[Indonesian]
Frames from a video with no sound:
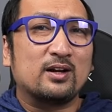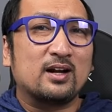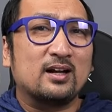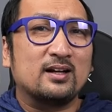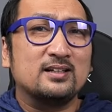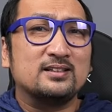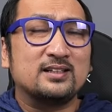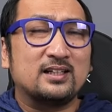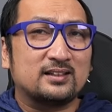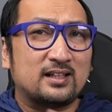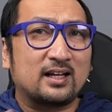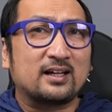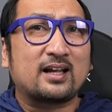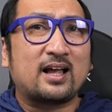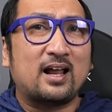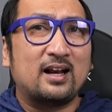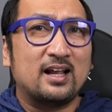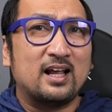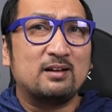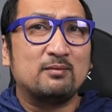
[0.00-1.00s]
orang di sekitar
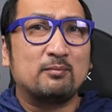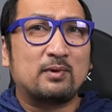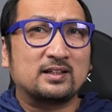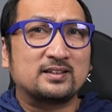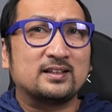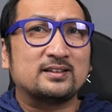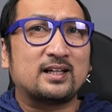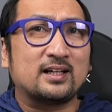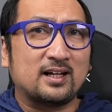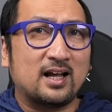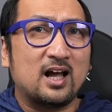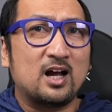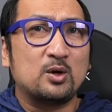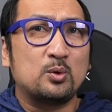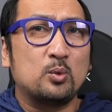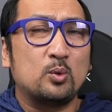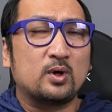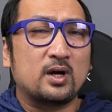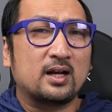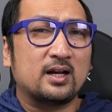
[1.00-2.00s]
kalian merasa
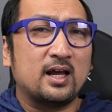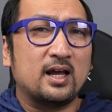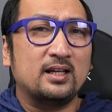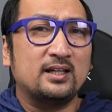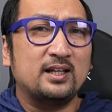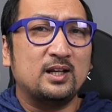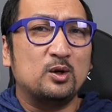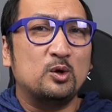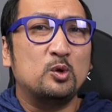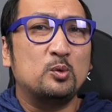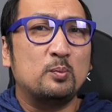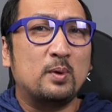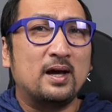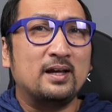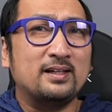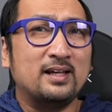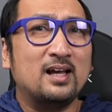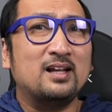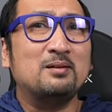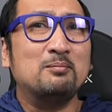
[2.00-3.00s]
terganggu karena ini
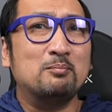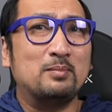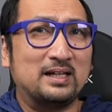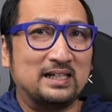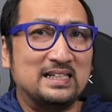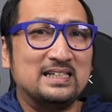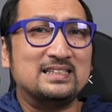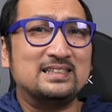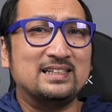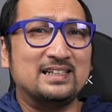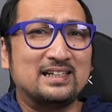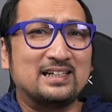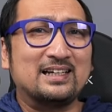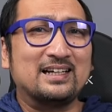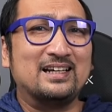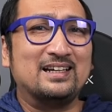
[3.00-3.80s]
lumayan berisik.